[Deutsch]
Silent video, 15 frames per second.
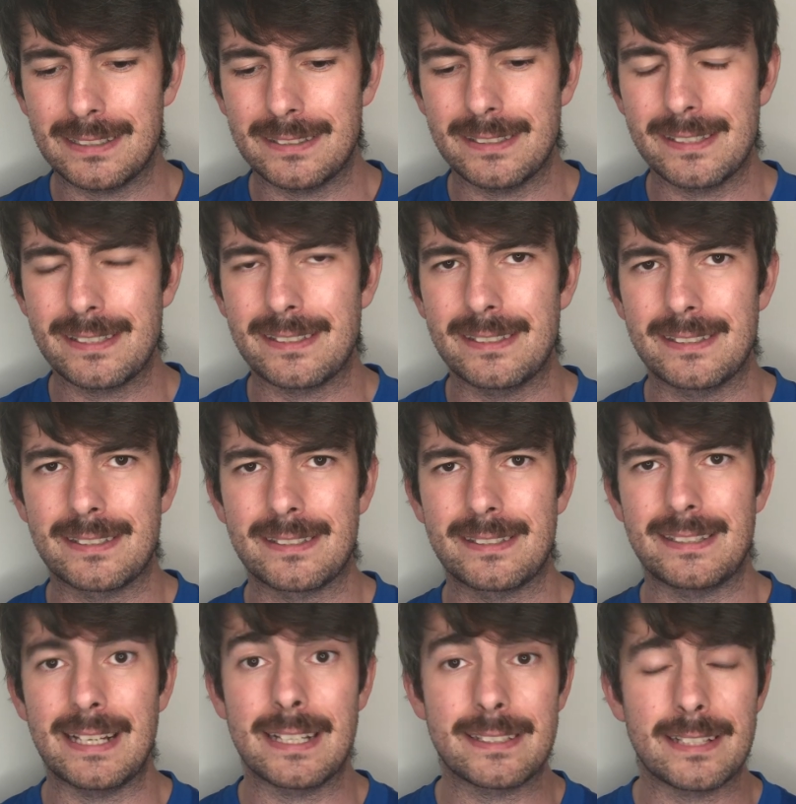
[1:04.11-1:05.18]
hat, ist, dass
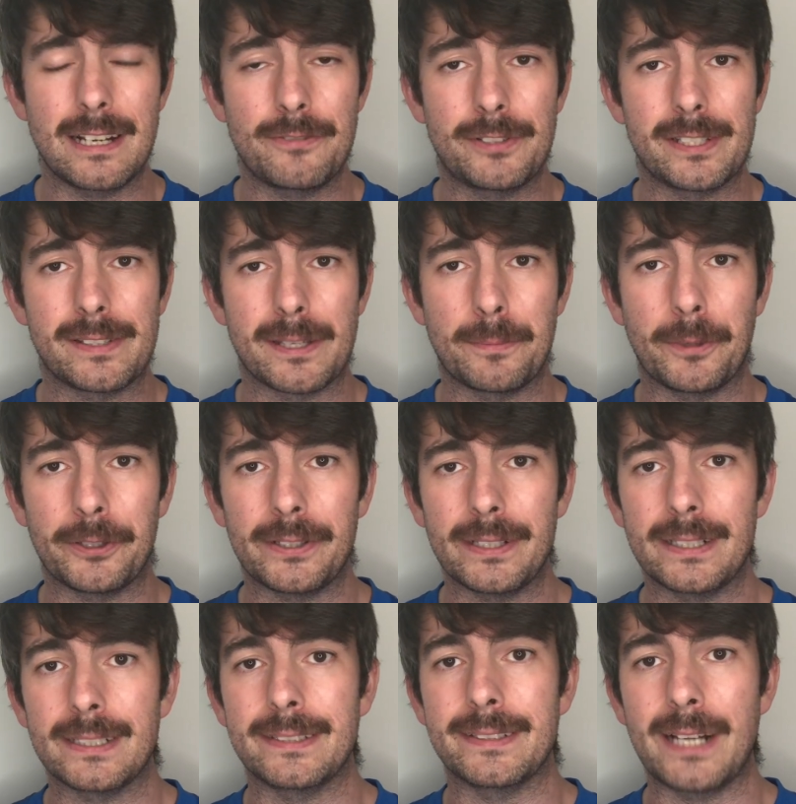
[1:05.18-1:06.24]
der erste FC
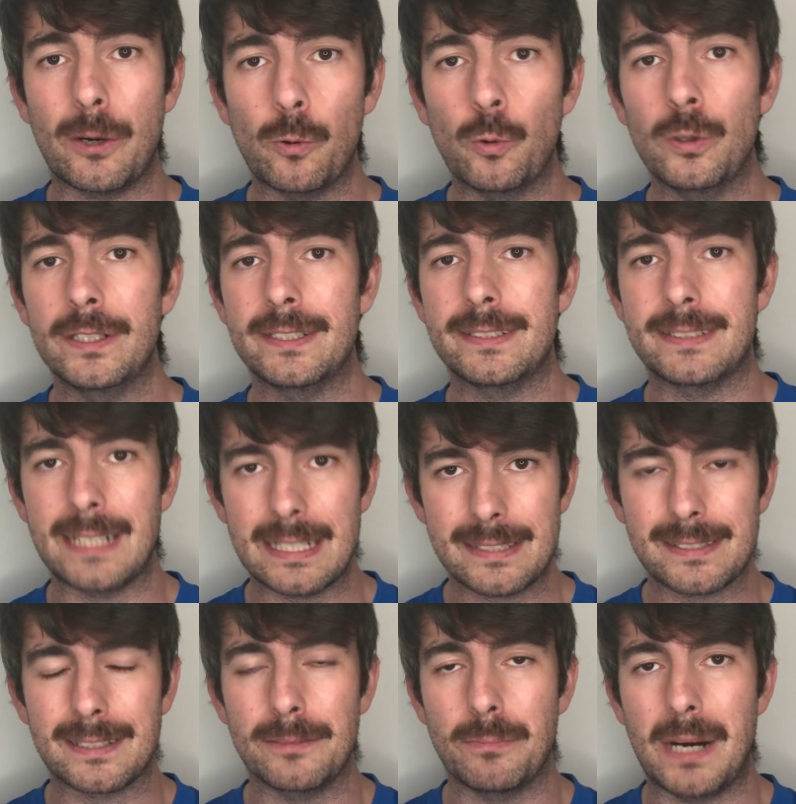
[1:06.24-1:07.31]
Saarbrücken genau
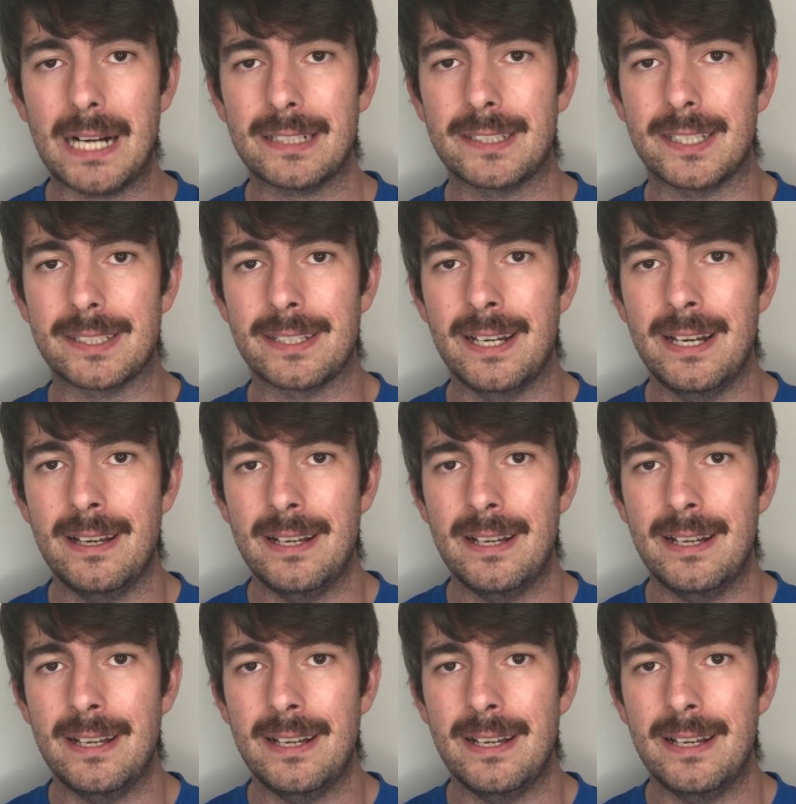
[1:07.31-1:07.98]
das gemacht hat,